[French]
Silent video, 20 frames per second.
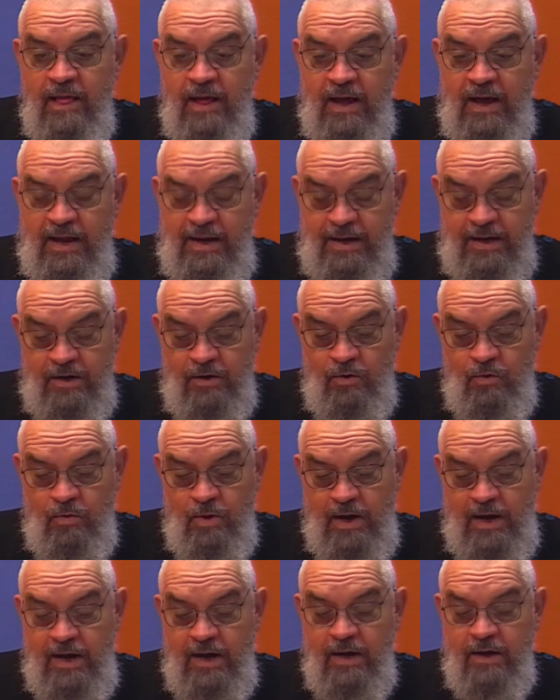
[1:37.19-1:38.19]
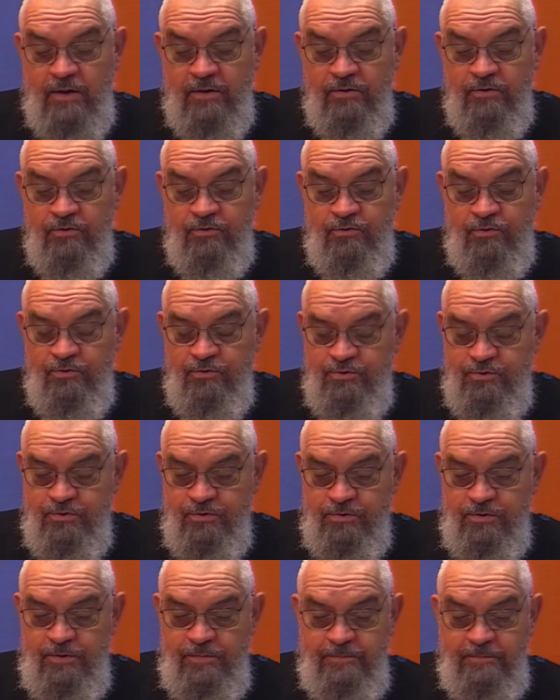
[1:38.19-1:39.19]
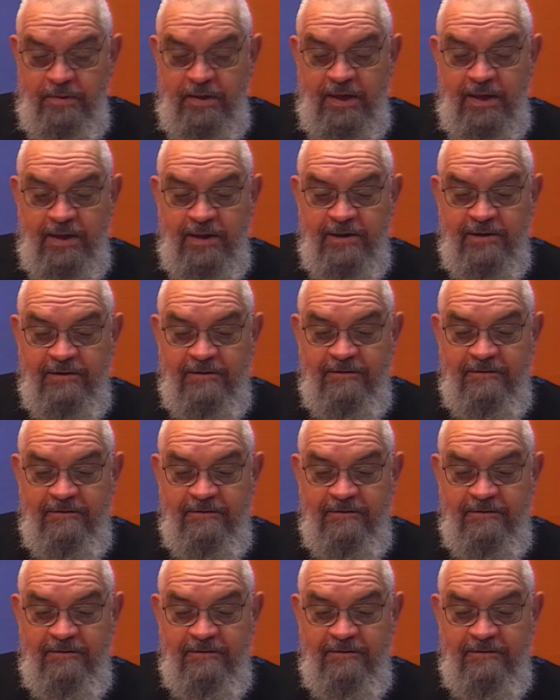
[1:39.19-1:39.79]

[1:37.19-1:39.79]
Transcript: à la gloire de Dieu le Père.